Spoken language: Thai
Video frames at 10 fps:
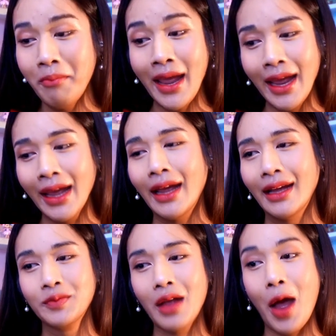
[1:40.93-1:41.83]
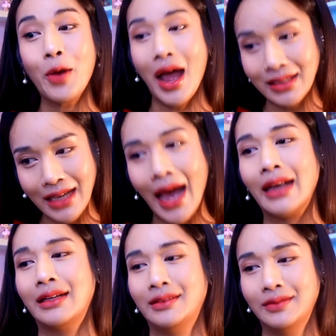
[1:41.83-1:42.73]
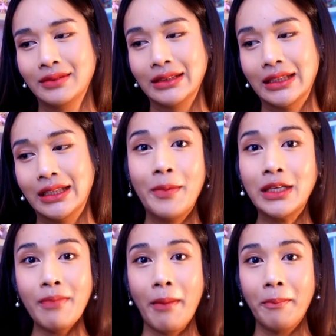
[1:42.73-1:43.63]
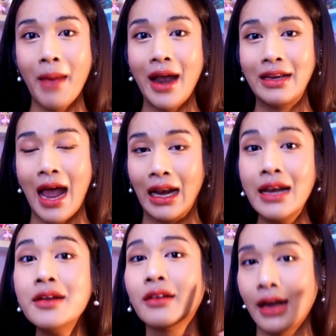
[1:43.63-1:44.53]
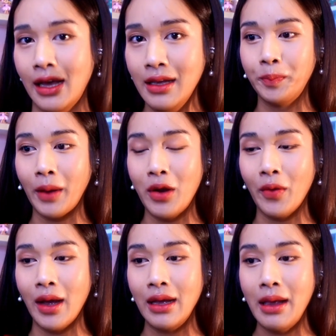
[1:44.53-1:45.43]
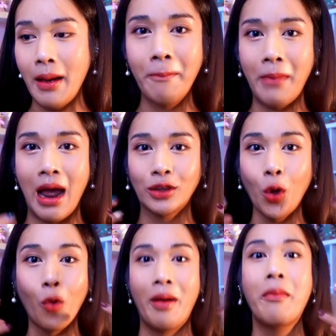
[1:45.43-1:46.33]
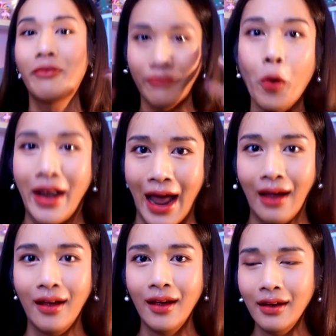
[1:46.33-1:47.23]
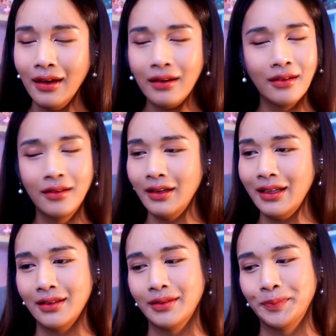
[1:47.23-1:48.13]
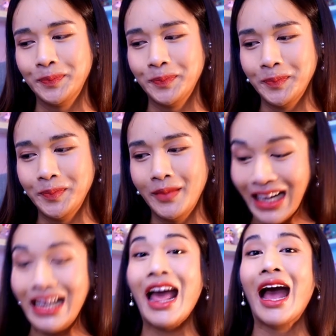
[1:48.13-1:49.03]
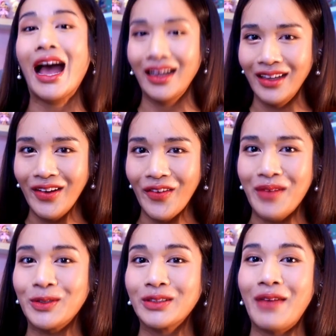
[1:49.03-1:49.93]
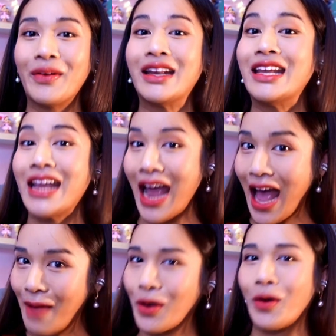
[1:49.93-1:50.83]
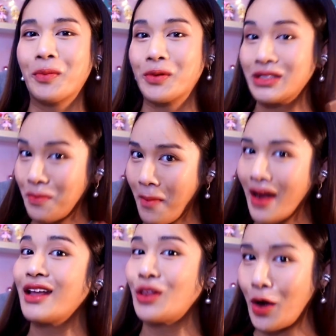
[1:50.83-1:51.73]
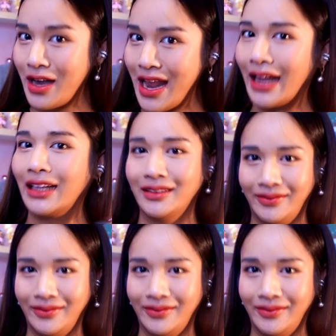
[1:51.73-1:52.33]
แน่เขารักฉันแล้วไม่ใช่แบบไม้อย่างละหนึ่งนะเขาเรียกว่ามาตกมาเหมือนฝนน่ะโอ้ยนี่แหละค่ะความทรงจำอันดีงามเกี่ยวกับคริสต์มาสในตอนเด็ก